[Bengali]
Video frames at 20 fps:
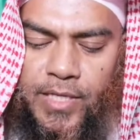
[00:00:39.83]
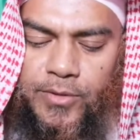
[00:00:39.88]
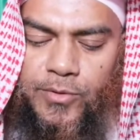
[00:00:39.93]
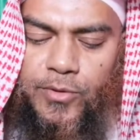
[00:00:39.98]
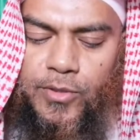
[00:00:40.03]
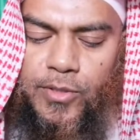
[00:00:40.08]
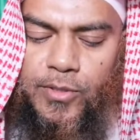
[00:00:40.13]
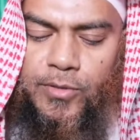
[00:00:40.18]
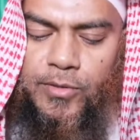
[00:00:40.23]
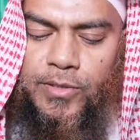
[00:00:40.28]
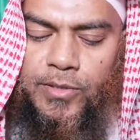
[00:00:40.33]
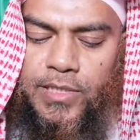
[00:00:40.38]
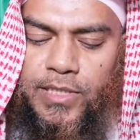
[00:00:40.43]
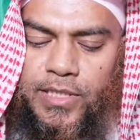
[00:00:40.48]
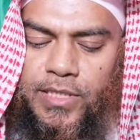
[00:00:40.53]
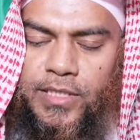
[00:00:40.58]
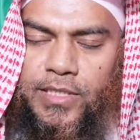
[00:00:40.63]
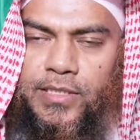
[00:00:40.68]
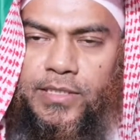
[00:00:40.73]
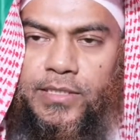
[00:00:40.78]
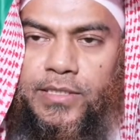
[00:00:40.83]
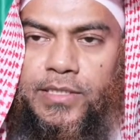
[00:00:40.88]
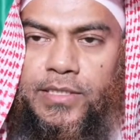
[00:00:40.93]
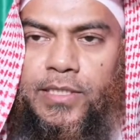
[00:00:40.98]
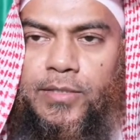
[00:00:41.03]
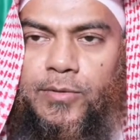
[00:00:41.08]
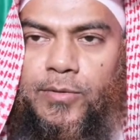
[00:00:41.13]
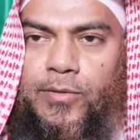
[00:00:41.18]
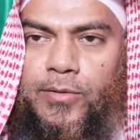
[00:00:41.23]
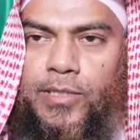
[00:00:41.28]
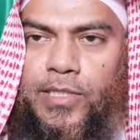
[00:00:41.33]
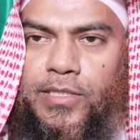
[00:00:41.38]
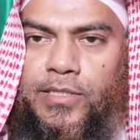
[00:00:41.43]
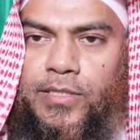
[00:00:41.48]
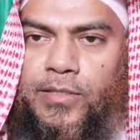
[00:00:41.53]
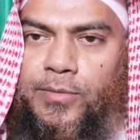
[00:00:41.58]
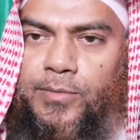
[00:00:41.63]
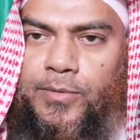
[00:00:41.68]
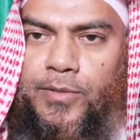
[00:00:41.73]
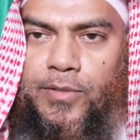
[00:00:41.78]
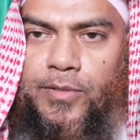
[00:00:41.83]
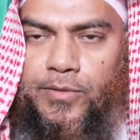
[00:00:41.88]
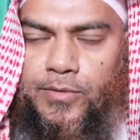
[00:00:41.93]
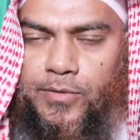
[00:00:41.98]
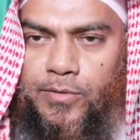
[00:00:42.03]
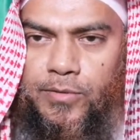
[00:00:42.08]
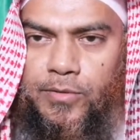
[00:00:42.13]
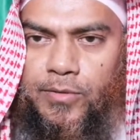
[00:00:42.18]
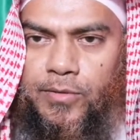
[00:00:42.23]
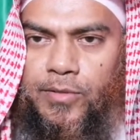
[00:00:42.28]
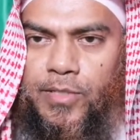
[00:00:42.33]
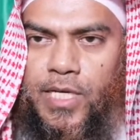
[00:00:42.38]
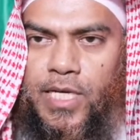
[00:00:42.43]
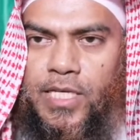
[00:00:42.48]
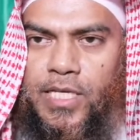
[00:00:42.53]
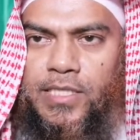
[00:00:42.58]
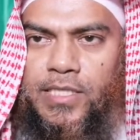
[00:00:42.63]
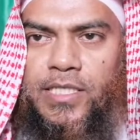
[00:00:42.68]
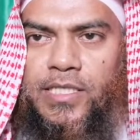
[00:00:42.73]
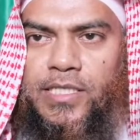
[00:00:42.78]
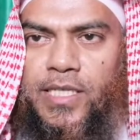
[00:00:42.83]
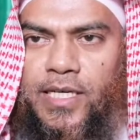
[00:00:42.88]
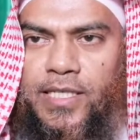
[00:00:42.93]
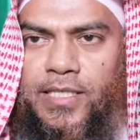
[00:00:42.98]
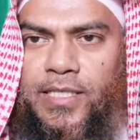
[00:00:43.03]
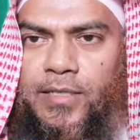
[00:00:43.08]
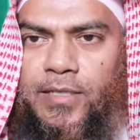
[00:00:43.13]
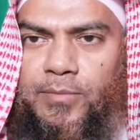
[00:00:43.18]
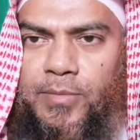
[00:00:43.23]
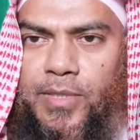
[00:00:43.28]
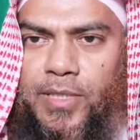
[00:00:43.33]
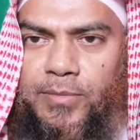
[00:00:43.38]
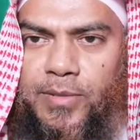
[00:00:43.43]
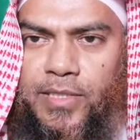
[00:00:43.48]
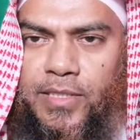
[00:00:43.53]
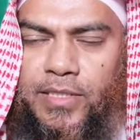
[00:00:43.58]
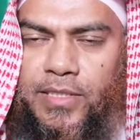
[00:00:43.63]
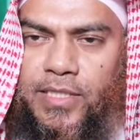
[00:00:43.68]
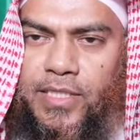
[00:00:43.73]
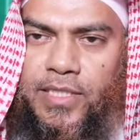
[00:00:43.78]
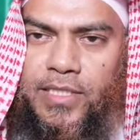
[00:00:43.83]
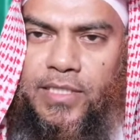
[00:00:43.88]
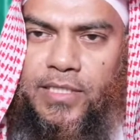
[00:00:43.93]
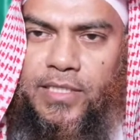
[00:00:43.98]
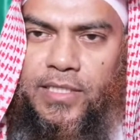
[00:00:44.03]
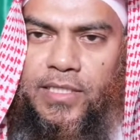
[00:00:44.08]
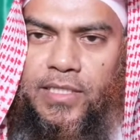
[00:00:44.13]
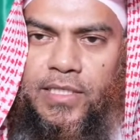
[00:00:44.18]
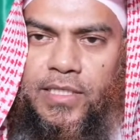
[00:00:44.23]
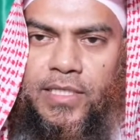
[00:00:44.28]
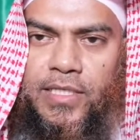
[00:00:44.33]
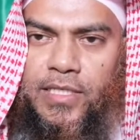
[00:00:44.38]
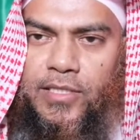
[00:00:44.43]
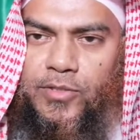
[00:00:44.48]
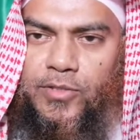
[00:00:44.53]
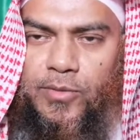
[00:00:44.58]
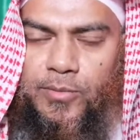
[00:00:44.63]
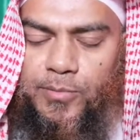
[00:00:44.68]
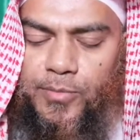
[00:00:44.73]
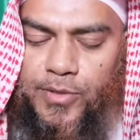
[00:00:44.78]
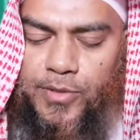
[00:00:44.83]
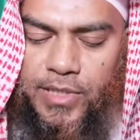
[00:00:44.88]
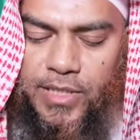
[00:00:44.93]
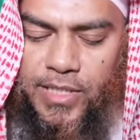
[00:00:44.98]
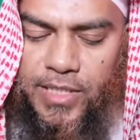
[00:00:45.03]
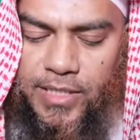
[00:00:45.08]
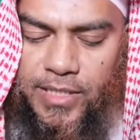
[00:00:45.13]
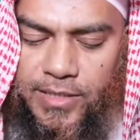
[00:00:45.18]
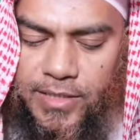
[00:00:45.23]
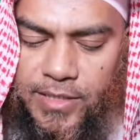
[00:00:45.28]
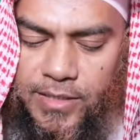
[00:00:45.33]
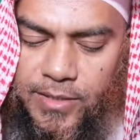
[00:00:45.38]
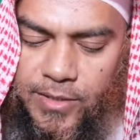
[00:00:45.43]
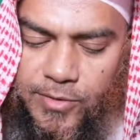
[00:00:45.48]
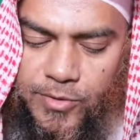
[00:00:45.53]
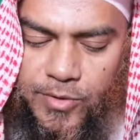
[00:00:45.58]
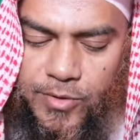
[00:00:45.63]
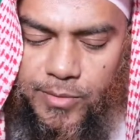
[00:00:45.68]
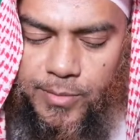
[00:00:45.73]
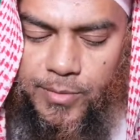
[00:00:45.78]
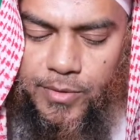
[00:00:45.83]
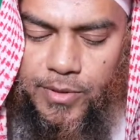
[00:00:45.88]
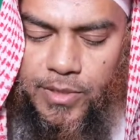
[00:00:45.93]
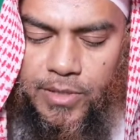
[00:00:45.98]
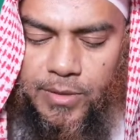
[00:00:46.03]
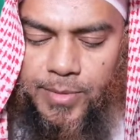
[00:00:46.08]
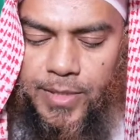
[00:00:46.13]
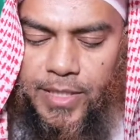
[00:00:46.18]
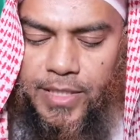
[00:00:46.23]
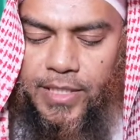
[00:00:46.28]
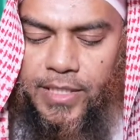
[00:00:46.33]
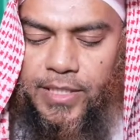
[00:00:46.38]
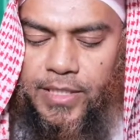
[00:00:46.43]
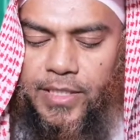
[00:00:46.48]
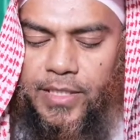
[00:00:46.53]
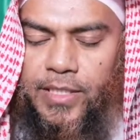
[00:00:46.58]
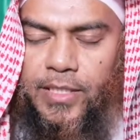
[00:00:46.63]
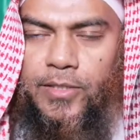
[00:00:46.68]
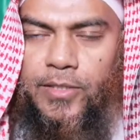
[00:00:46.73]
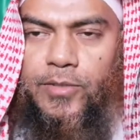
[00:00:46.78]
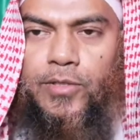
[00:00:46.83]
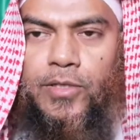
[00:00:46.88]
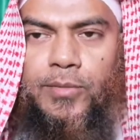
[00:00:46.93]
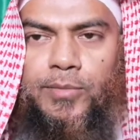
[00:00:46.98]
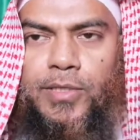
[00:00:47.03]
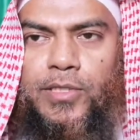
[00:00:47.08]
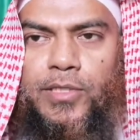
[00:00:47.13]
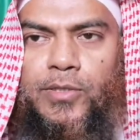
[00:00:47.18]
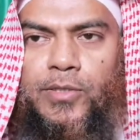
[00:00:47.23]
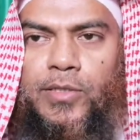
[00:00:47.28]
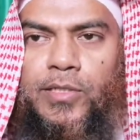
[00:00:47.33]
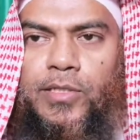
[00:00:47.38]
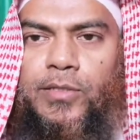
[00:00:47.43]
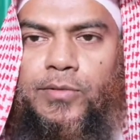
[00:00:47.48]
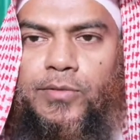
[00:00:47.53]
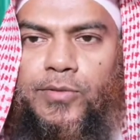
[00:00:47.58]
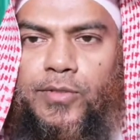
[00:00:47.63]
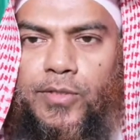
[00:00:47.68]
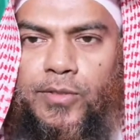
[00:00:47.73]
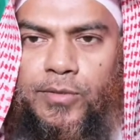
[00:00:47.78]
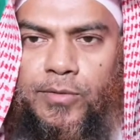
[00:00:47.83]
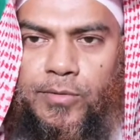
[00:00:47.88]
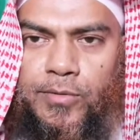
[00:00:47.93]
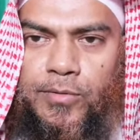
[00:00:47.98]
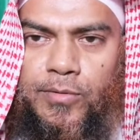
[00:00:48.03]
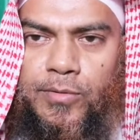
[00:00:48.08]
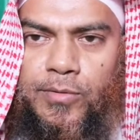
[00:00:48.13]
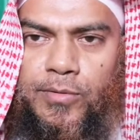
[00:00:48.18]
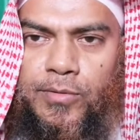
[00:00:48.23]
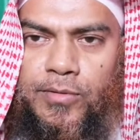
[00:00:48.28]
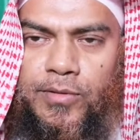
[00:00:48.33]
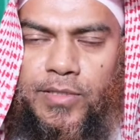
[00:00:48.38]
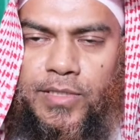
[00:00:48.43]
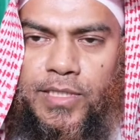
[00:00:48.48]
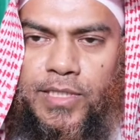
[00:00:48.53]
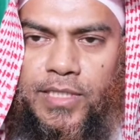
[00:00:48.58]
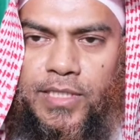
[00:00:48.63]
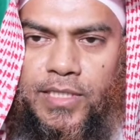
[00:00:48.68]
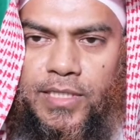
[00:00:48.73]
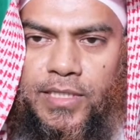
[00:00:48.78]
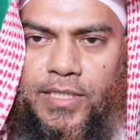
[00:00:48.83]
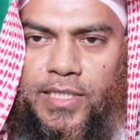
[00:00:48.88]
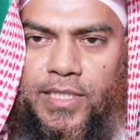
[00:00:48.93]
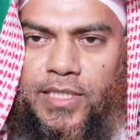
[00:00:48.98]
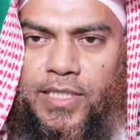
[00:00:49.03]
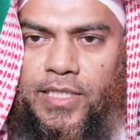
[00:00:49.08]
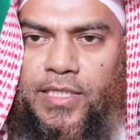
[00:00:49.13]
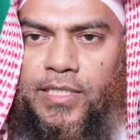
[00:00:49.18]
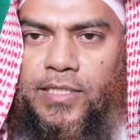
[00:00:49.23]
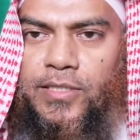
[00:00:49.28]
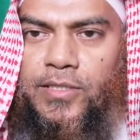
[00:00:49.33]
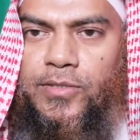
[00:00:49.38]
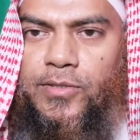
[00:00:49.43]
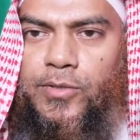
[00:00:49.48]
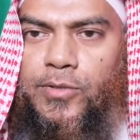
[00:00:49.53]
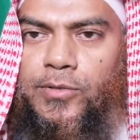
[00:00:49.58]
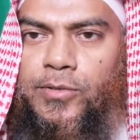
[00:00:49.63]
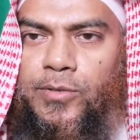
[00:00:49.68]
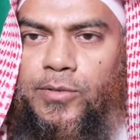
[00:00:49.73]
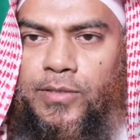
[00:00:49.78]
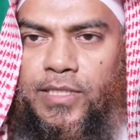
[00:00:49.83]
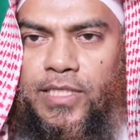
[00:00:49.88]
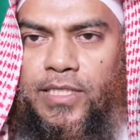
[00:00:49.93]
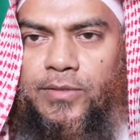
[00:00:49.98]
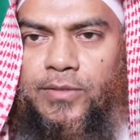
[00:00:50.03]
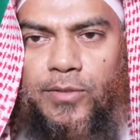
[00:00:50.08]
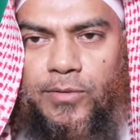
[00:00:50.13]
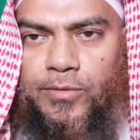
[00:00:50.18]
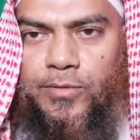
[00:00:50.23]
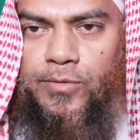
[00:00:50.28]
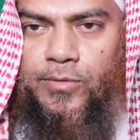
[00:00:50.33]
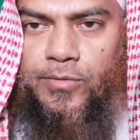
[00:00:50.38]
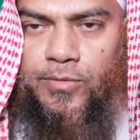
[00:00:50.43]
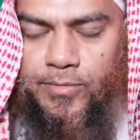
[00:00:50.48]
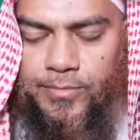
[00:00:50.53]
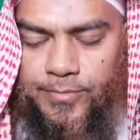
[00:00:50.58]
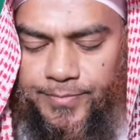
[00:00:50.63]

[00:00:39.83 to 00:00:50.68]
তখন তার যে কোনো তাসরফ গ্রহণযোগ্য সে স্বাধীনভাবে তার সম্পদের ক্ষেত্রে তাসরফ করতে পারে তবে শরীয়ত যতটুকু তাকে সুযোগ দেয় ততটুকু